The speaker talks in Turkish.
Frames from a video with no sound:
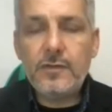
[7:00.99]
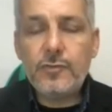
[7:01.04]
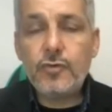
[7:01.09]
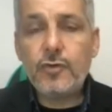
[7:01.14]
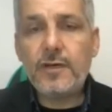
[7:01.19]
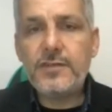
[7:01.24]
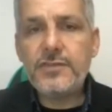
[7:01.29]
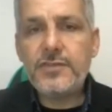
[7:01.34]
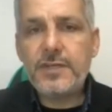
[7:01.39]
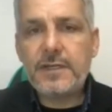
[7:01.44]
e,
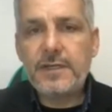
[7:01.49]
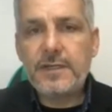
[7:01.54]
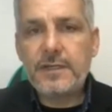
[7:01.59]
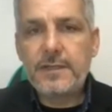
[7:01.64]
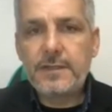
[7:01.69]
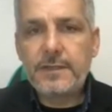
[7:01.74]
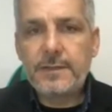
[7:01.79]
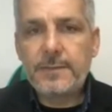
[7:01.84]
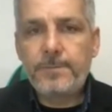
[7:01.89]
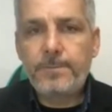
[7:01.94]
çok
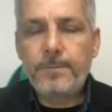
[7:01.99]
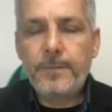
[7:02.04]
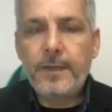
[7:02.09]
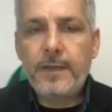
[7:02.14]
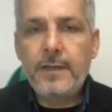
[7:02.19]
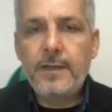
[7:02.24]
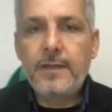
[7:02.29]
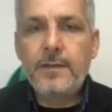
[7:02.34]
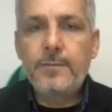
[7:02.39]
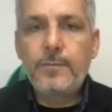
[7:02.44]
açık.
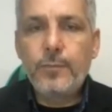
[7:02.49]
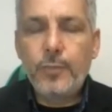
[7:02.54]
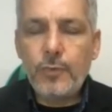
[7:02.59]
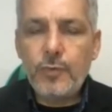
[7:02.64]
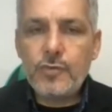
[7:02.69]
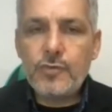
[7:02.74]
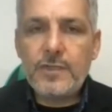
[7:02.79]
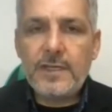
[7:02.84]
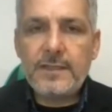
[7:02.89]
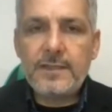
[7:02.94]
Bu
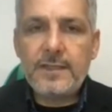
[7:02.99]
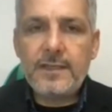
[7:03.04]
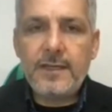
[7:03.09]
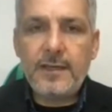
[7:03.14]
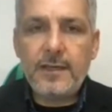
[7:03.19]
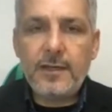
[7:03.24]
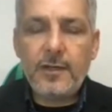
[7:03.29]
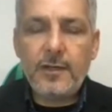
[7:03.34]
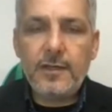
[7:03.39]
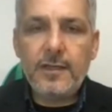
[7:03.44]
yüzden
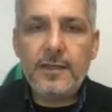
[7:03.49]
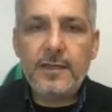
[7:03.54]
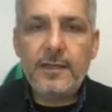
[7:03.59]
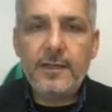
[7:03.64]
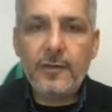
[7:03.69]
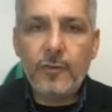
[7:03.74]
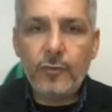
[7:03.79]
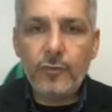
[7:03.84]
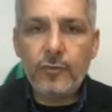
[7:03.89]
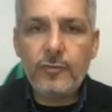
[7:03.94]
de e,
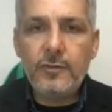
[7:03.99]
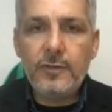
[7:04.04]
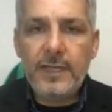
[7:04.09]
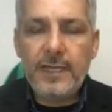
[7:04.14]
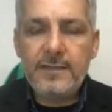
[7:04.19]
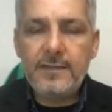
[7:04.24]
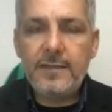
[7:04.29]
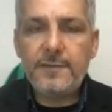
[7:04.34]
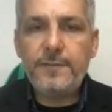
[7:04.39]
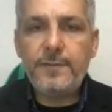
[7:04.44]
onun
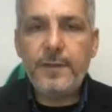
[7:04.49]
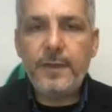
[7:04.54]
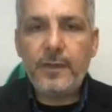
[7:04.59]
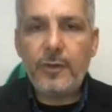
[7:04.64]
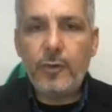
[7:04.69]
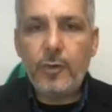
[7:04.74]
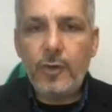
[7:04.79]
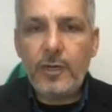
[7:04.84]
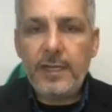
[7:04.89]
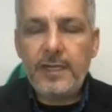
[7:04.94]
hedefi
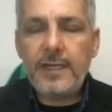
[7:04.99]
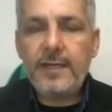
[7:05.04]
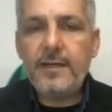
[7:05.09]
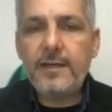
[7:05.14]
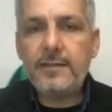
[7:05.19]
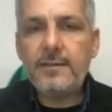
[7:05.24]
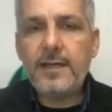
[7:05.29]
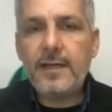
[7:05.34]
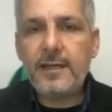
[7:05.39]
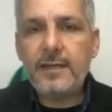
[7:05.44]
ölene
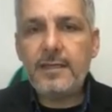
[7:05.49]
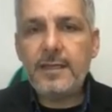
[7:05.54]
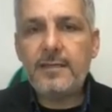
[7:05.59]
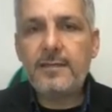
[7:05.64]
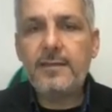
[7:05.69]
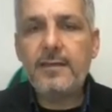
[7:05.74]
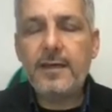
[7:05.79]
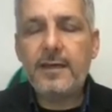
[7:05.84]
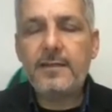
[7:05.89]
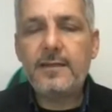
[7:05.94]
kadar
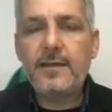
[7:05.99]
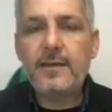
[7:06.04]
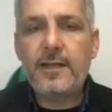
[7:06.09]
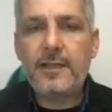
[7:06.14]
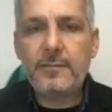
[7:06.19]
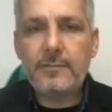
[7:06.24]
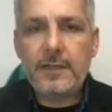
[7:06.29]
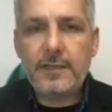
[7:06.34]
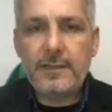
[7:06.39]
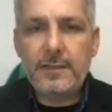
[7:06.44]
iktidarda
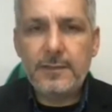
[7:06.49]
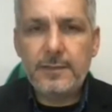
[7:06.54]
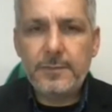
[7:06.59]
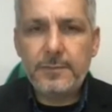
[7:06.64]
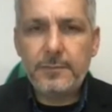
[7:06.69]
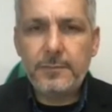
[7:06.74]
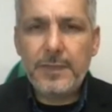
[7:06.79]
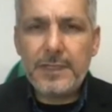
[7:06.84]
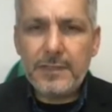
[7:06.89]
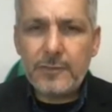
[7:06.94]
kalmak.
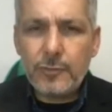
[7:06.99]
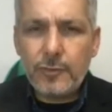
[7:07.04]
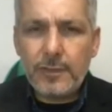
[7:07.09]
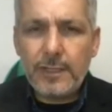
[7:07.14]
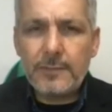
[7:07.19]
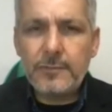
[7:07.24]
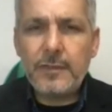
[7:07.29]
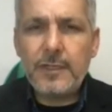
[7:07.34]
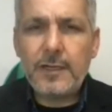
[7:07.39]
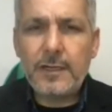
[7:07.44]
Bir
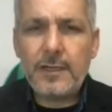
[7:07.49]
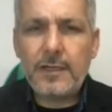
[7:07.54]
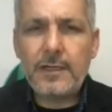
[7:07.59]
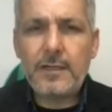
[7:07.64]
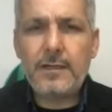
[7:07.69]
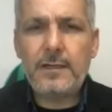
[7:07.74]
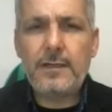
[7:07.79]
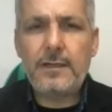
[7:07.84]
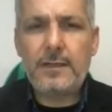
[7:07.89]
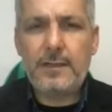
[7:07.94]
dönem
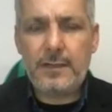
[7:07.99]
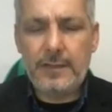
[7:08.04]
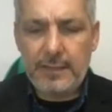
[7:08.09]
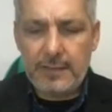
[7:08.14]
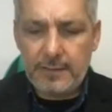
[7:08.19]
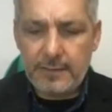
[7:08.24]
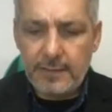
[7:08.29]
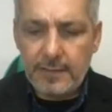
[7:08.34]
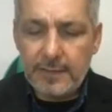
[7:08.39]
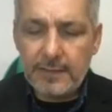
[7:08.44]
daha
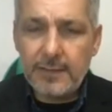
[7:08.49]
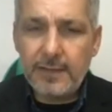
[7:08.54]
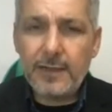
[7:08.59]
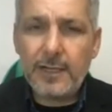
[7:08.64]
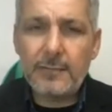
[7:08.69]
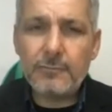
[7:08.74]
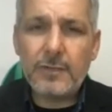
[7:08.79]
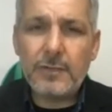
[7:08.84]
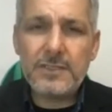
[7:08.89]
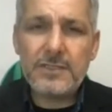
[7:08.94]
iktidarda
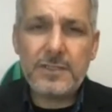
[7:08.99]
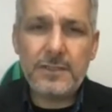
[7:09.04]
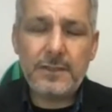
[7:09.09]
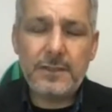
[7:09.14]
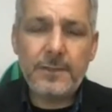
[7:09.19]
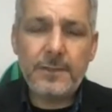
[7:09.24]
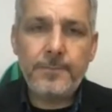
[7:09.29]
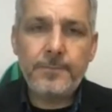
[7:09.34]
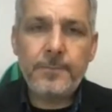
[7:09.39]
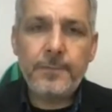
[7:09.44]
kalmak
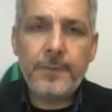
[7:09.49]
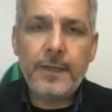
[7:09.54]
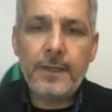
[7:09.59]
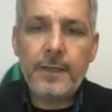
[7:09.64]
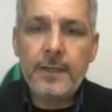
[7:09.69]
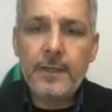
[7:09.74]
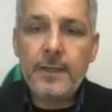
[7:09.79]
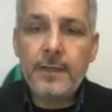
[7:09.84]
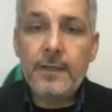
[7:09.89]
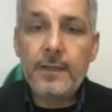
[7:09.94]
için
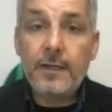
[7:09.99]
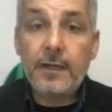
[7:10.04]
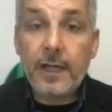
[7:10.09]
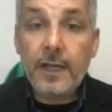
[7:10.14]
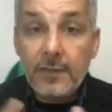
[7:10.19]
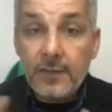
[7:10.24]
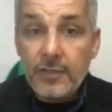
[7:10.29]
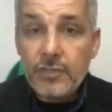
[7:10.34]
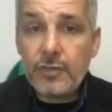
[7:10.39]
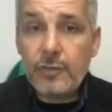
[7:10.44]

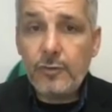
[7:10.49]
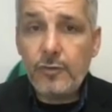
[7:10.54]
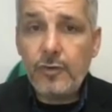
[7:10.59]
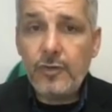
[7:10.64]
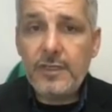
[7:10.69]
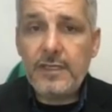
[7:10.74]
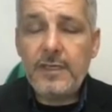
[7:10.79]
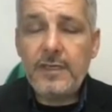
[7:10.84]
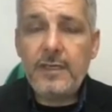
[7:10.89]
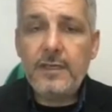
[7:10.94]
anlaşılıyor
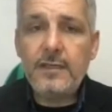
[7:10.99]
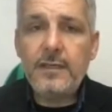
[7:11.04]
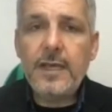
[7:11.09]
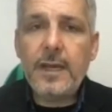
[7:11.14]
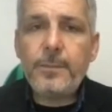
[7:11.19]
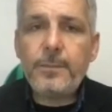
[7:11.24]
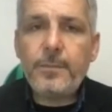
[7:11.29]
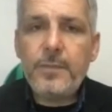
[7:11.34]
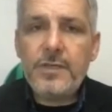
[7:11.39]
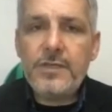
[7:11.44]
ki
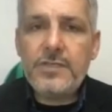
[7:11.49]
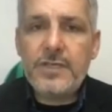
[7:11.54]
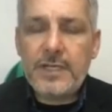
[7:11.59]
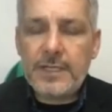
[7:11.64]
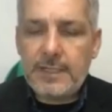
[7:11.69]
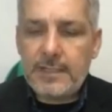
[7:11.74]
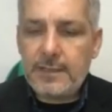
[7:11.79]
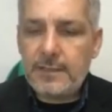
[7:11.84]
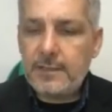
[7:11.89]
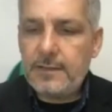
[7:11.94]

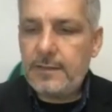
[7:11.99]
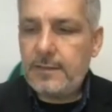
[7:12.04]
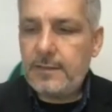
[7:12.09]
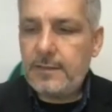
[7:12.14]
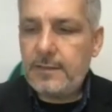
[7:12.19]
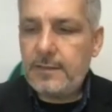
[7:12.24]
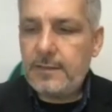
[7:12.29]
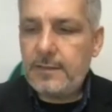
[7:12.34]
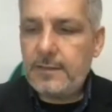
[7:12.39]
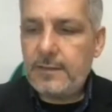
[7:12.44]
yapmayacağı
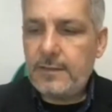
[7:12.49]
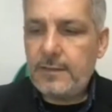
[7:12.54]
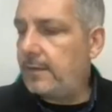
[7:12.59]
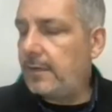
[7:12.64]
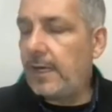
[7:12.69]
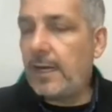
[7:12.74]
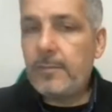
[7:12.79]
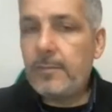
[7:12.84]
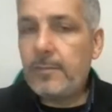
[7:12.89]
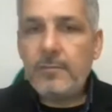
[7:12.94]

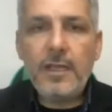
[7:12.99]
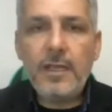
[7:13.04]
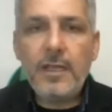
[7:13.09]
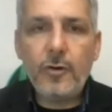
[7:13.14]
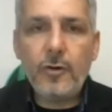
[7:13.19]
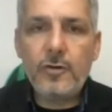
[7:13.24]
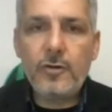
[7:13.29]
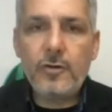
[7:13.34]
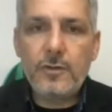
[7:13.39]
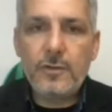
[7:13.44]
e,
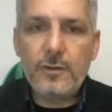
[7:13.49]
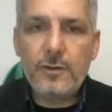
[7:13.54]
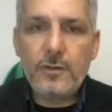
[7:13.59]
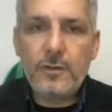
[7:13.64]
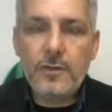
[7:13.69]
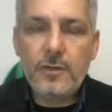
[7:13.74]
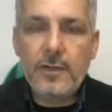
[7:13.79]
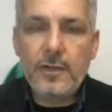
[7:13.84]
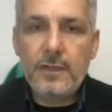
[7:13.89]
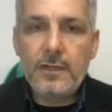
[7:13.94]
hamle yok.